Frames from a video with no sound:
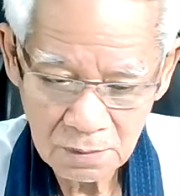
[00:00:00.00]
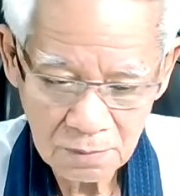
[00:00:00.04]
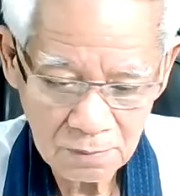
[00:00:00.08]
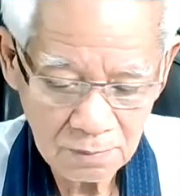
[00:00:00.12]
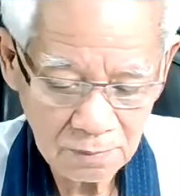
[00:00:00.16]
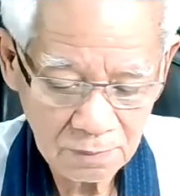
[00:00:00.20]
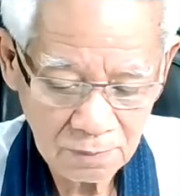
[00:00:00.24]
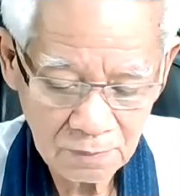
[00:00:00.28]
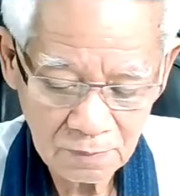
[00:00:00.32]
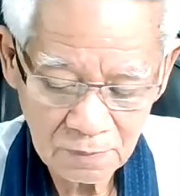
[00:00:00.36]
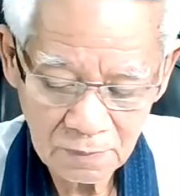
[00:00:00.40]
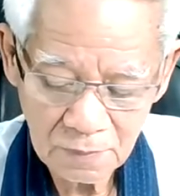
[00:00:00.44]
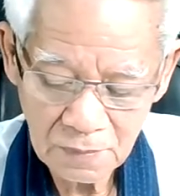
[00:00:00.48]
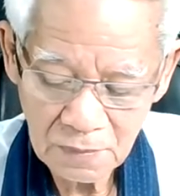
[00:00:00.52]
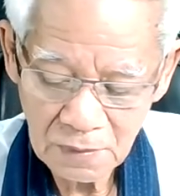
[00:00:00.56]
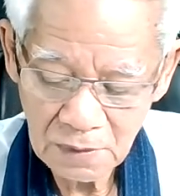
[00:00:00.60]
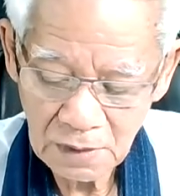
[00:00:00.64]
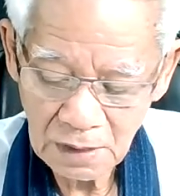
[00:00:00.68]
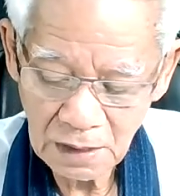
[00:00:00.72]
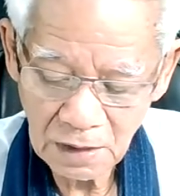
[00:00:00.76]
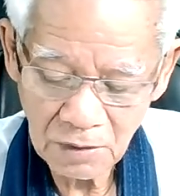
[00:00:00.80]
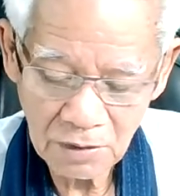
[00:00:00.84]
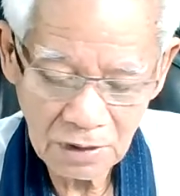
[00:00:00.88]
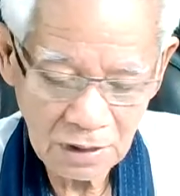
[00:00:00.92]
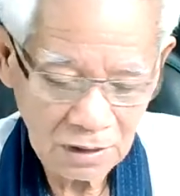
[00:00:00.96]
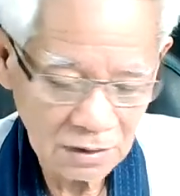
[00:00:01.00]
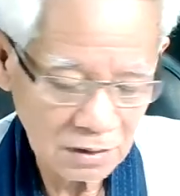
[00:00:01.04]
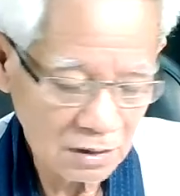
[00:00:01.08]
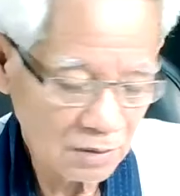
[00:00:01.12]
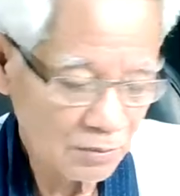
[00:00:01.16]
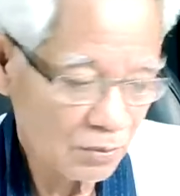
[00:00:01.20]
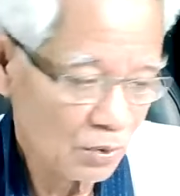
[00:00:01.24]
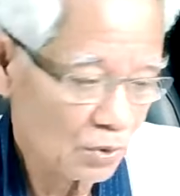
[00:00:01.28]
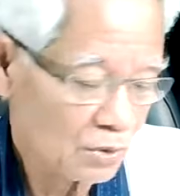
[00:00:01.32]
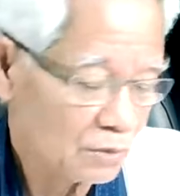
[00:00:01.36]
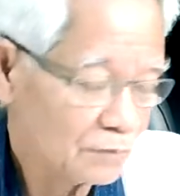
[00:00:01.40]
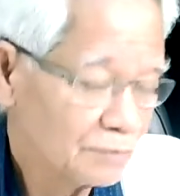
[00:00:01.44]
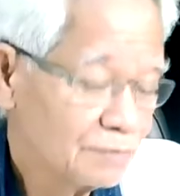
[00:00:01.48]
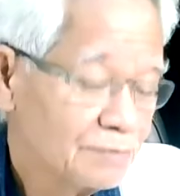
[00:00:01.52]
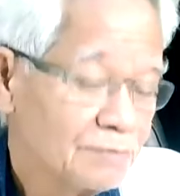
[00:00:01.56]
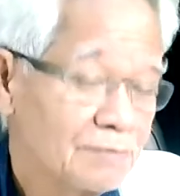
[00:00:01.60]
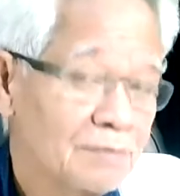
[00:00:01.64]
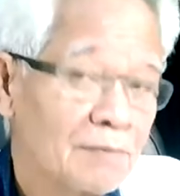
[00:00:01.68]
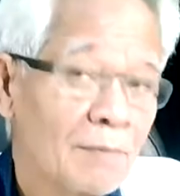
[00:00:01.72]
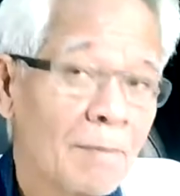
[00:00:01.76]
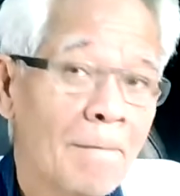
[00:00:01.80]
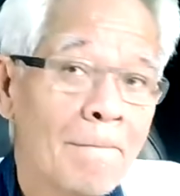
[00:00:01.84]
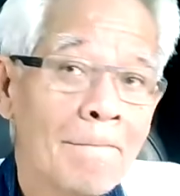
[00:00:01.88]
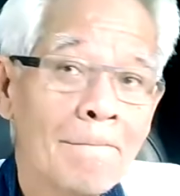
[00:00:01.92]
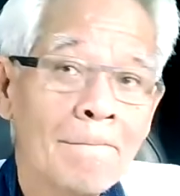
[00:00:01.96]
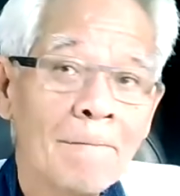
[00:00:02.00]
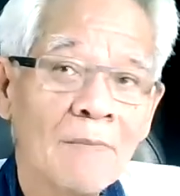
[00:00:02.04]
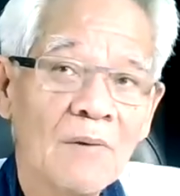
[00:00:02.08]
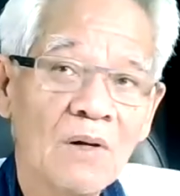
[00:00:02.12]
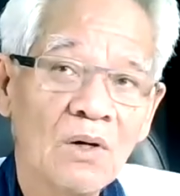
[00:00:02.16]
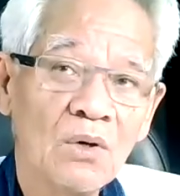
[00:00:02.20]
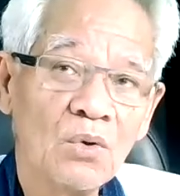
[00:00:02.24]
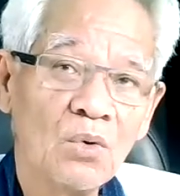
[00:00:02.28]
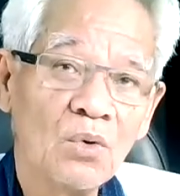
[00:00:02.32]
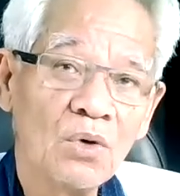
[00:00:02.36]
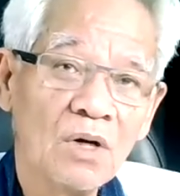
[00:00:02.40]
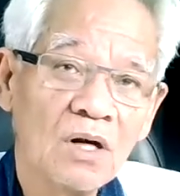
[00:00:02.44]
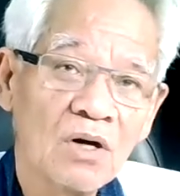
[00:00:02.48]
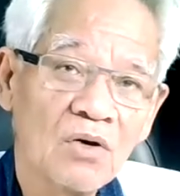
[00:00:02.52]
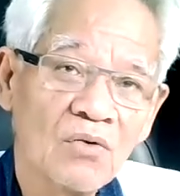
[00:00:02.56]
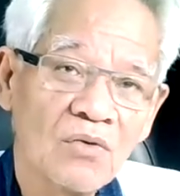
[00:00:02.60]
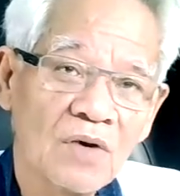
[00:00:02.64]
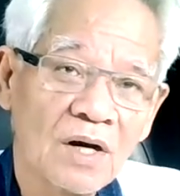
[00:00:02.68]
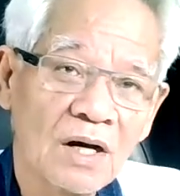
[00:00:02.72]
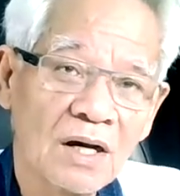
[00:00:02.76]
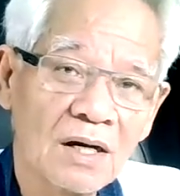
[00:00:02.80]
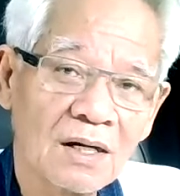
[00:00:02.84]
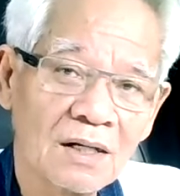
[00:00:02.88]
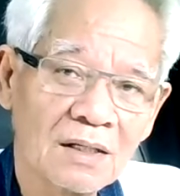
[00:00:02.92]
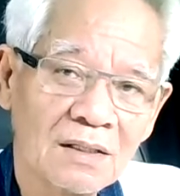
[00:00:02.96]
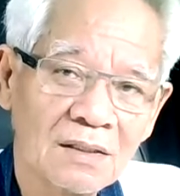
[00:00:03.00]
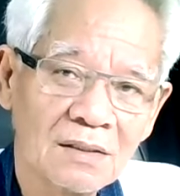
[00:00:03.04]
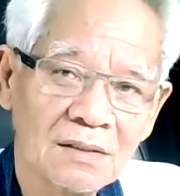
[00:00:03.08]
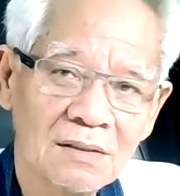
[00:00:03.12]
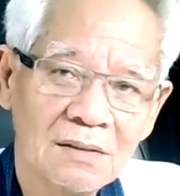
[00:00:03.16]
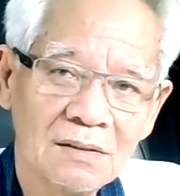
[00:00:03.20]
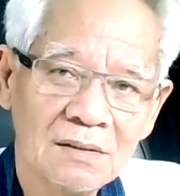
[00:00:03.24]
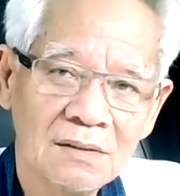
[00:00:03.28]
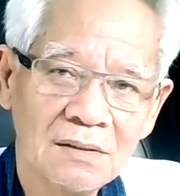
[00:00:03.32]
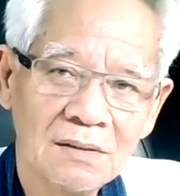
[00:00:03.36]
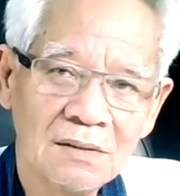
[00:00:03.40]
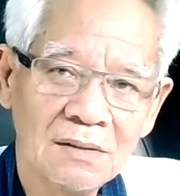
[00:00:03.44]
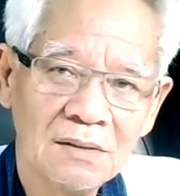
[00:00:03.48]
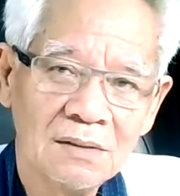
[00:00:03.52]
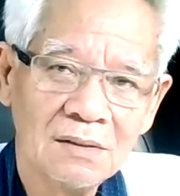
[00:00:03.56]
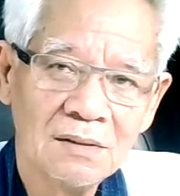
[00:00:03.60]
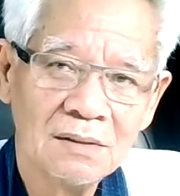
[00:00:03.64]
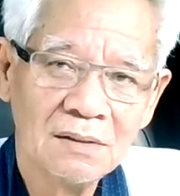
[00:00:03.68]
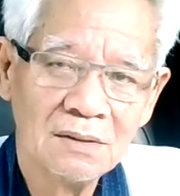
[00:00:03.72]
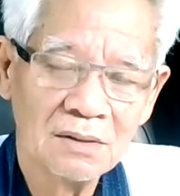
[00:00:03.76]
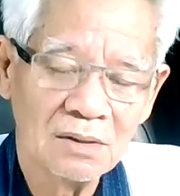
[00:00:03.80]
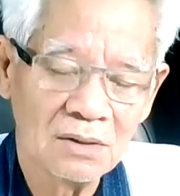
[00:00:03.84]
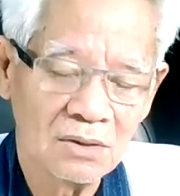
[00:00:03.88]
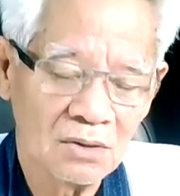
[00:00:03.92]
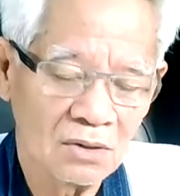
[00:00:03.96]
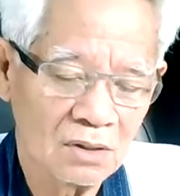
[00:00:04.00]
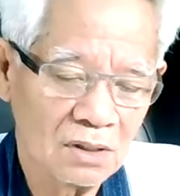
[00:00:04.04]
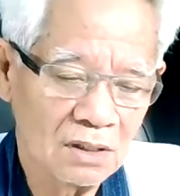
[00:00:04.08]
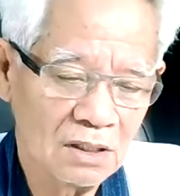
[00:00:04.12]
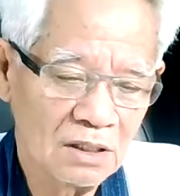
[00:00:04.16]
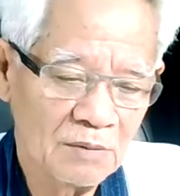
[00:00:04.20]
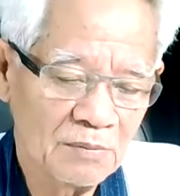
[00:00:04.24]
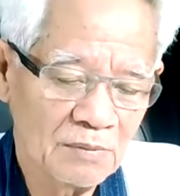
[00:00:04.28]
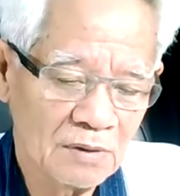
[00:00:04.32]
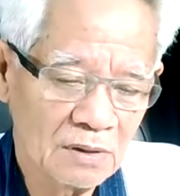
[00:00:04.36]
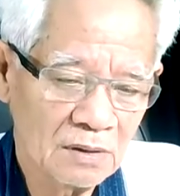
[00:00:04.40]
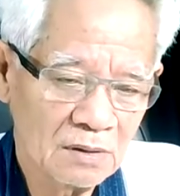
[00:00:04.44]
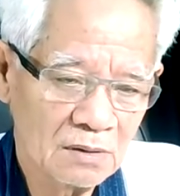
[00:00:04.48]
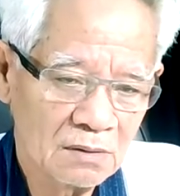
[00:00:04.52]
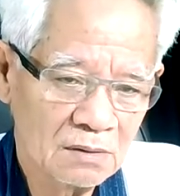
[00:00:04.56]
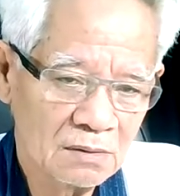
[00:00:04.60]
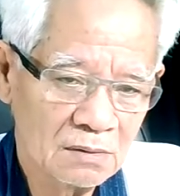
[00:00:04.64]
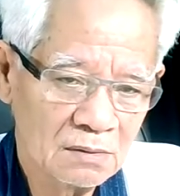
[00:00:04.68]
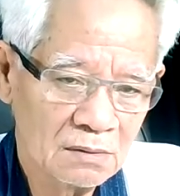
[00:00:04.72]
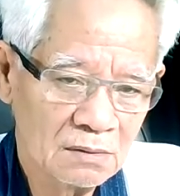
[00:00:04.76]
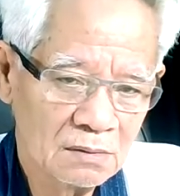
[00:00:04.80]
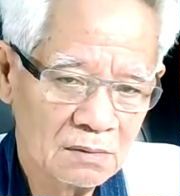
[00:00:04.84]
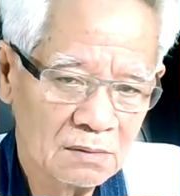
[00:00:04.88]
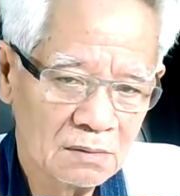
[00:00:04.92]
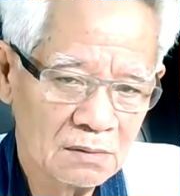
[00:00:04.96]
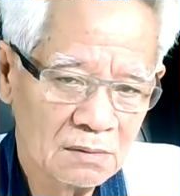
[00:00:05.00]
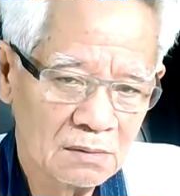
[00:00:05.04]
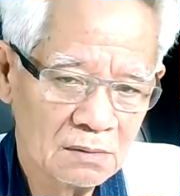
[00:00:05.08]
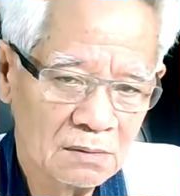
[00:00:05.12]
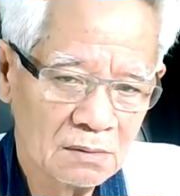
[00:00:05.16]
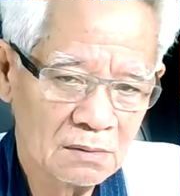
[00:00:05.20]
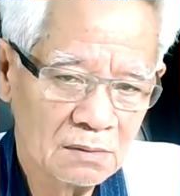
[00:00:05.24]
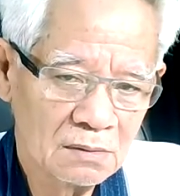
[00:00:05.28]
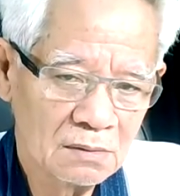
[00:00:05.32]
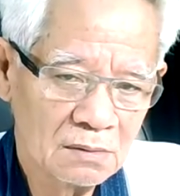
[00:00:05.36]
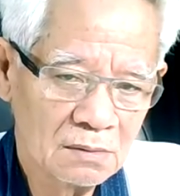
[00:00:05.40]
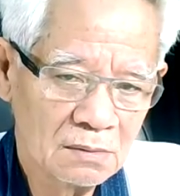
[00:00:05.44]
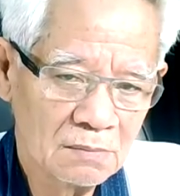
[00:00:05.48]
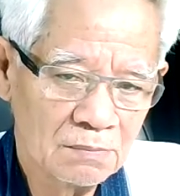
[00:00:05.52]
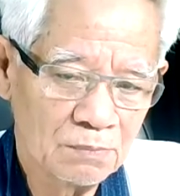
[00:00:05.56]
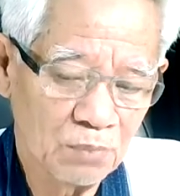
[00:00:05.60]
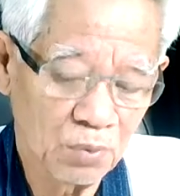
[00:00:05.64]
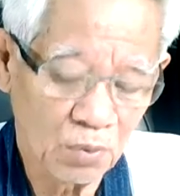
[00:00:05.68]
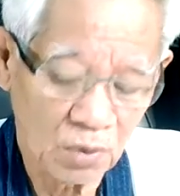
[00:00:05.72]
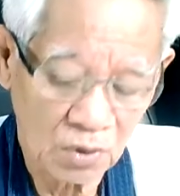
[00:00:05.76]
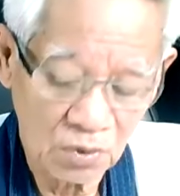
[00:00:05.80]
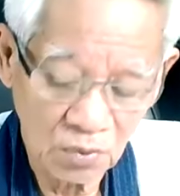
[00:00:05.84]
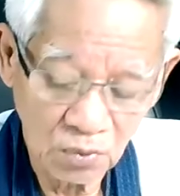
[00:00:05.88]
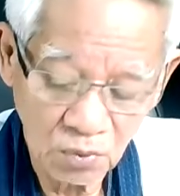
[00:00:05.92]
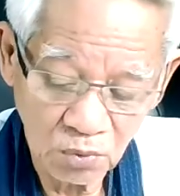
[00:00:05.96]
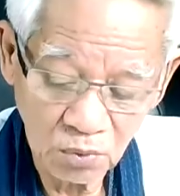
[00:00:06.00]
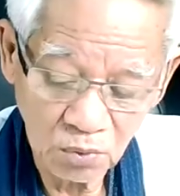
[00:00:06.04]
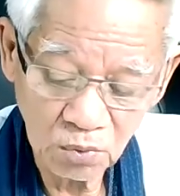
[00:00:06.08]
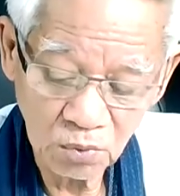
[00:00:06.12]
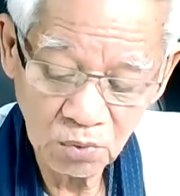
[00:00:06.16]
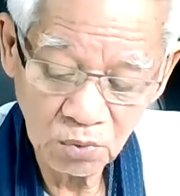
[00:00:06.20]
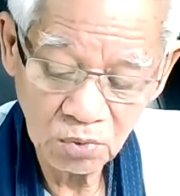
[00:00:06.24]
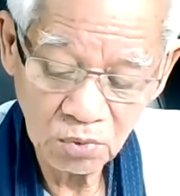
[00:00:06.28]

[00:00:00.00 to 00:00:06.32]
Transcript: อืม เอาละอย่าบน่นรู้แล้วว่า ตอนนี้มันปวดหู